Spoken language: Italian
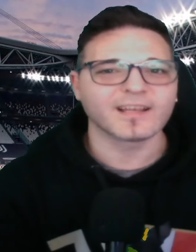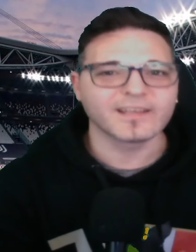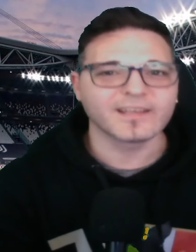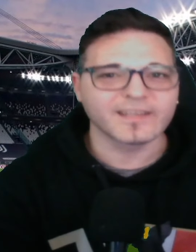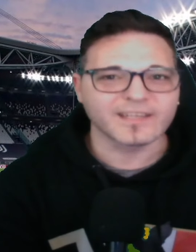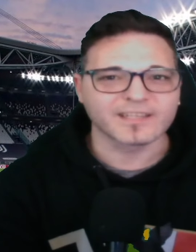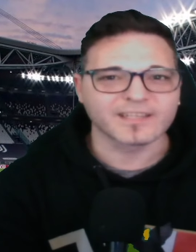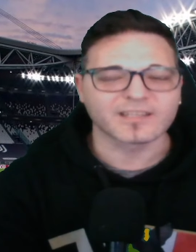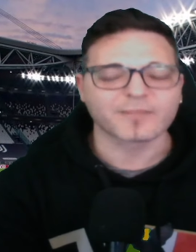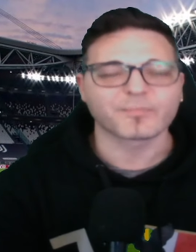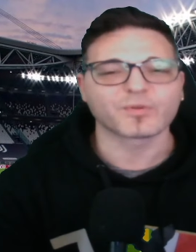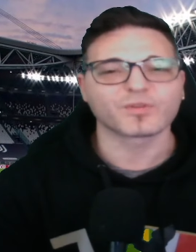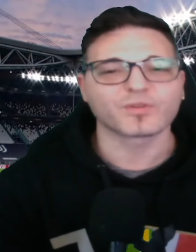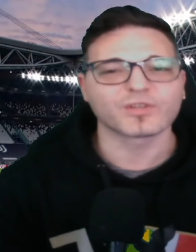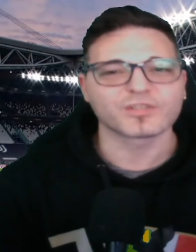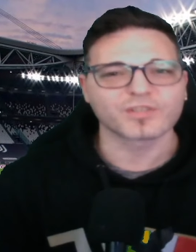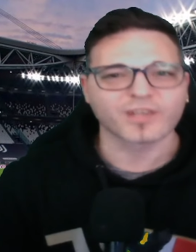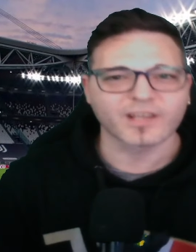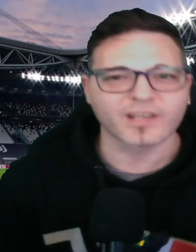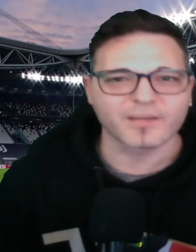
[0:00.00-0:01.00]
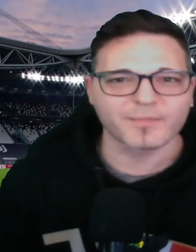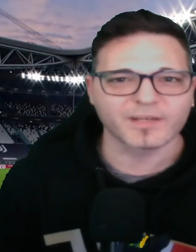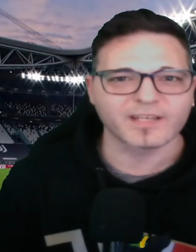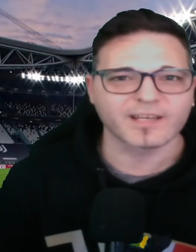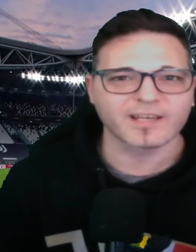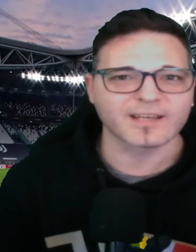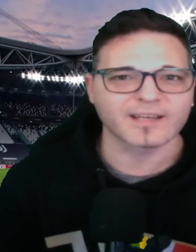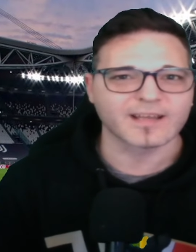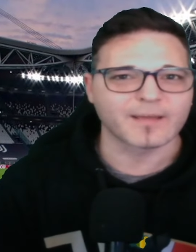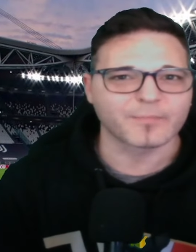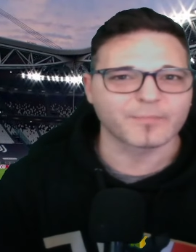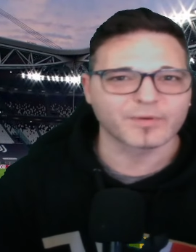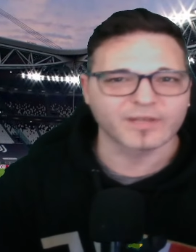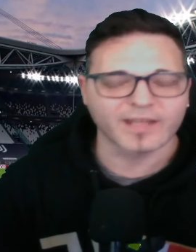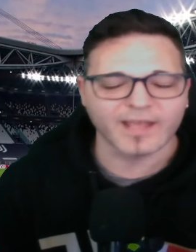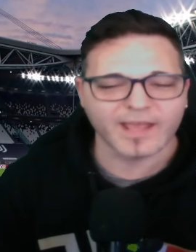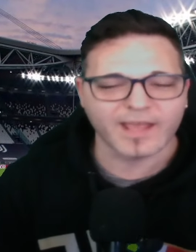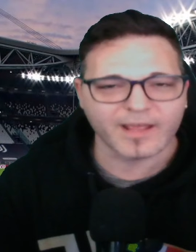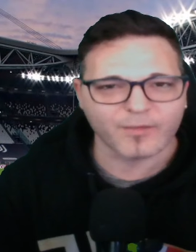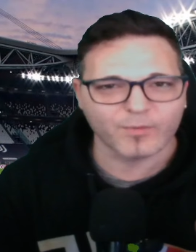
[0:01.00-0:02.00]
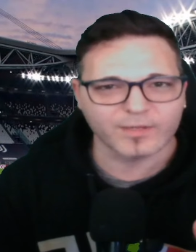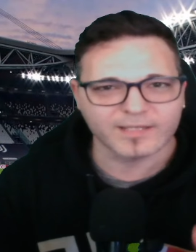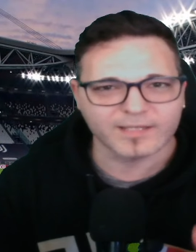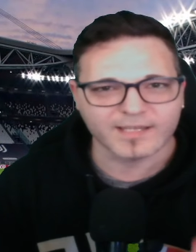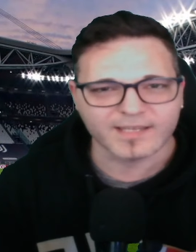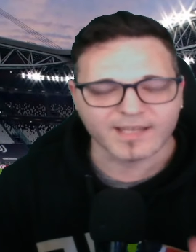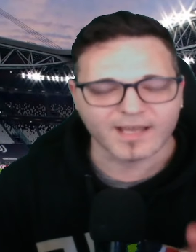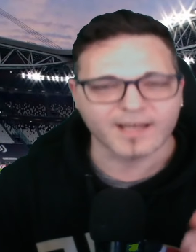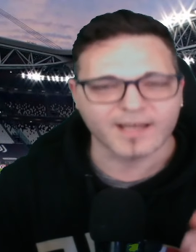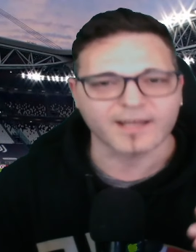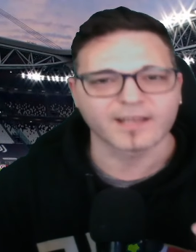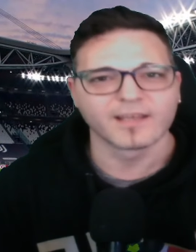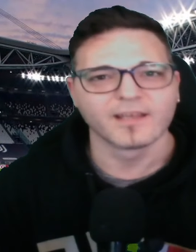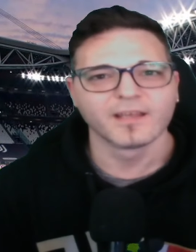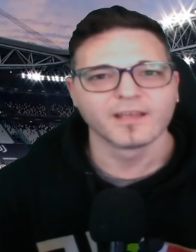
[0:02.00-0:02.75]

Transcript: all'Inter piuttosto che rimanere a Napoli e guadagnare